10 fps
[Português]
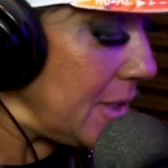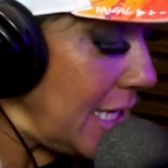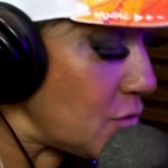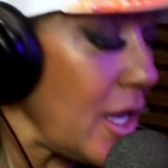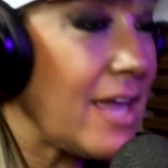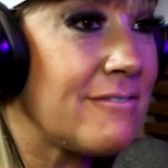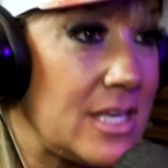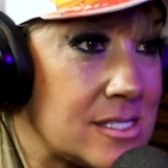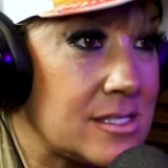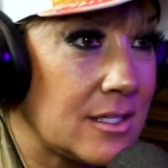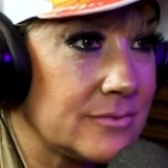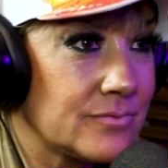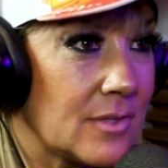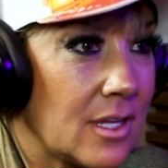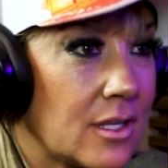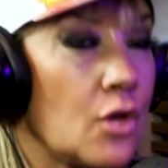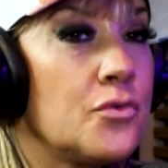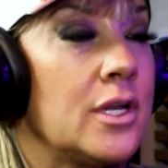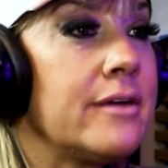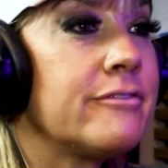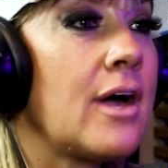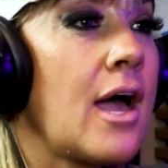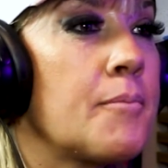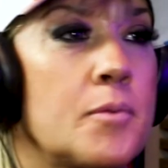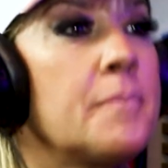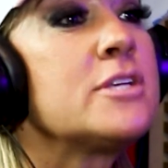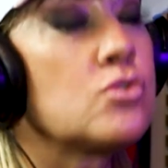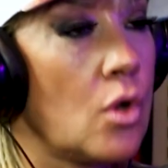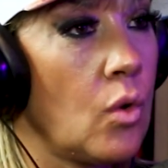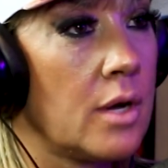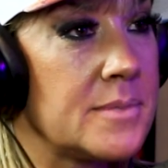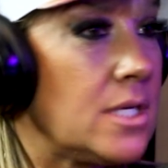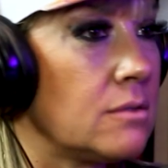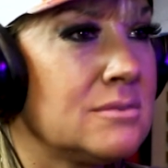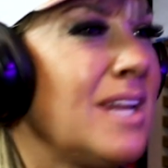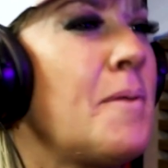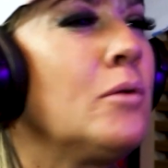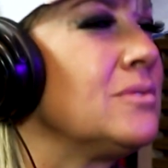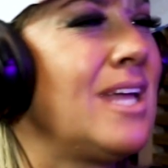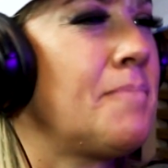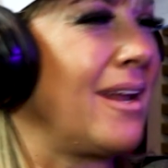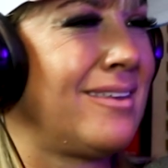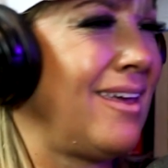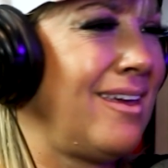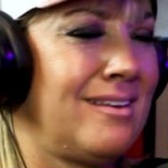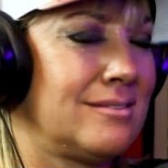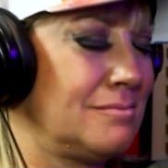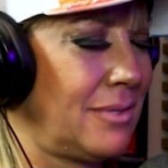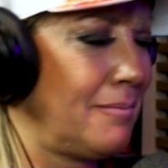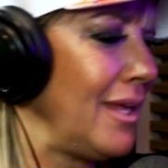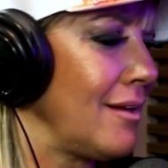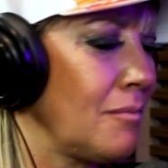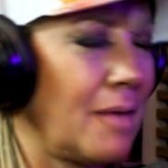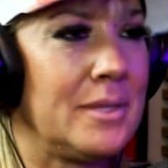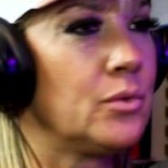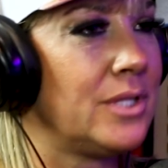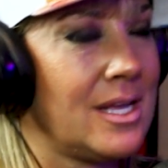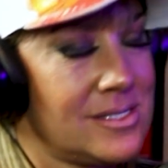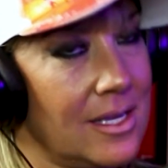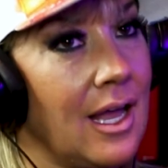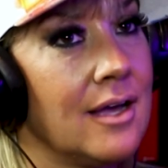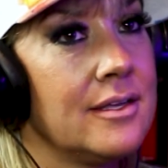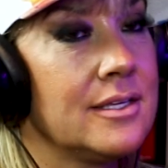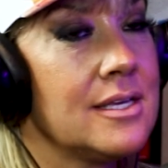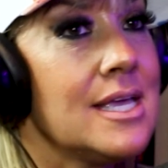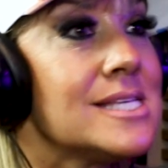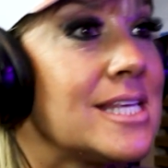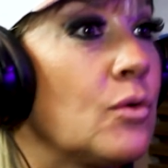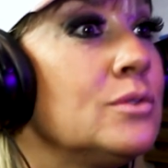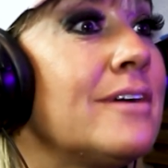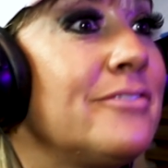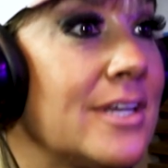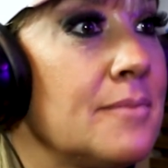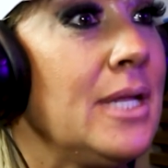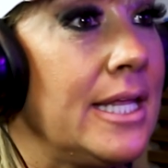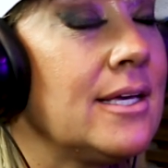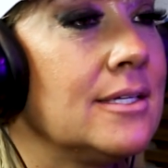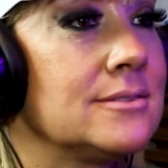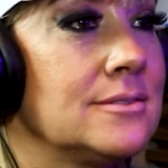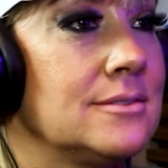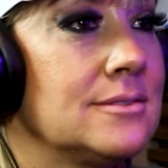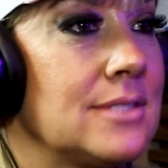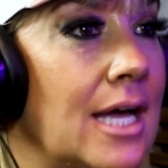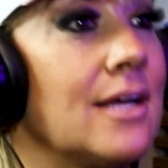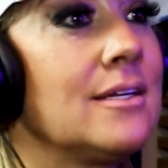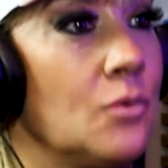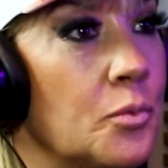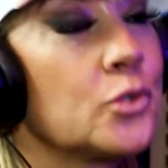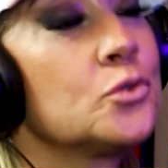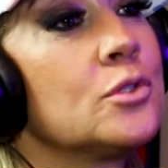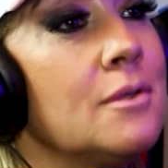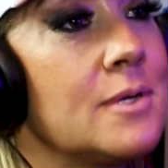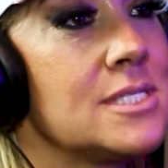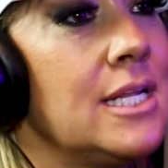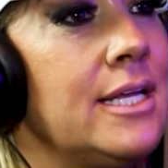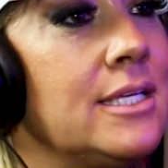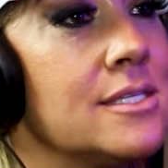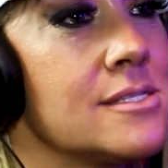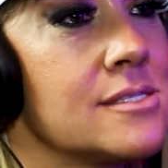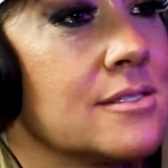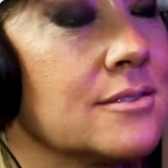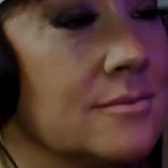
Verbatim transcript: me dá sua revista que eu vou levar para uma pessoa. Mas eu nem perguntei para quem. para mim era um amigo dele, sei lá. Segunda-feira me liga. Ah, o produtor da Brasileirinhas.